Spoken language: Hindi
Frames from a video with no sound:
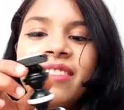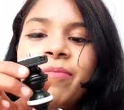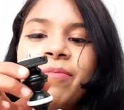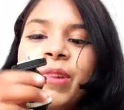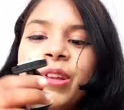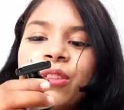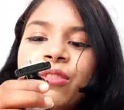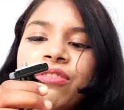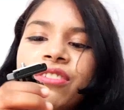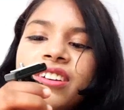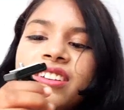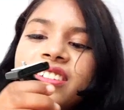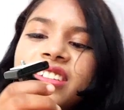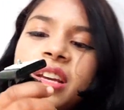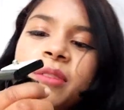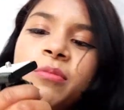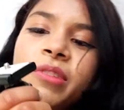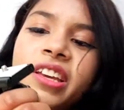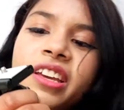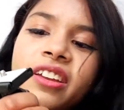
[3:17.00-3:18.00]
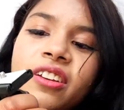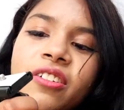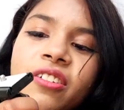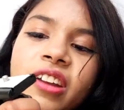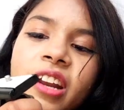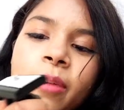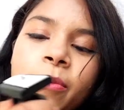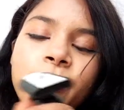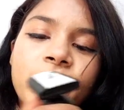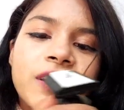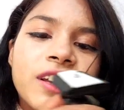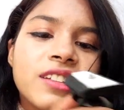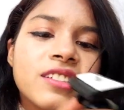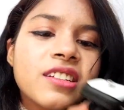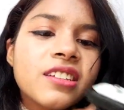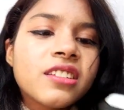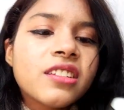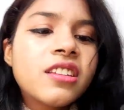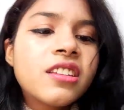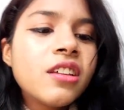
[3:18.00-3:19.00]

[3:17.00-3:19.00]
मैं तो फर्स्ट टाइम देख रही हूँ ट्राईपॉड कैसे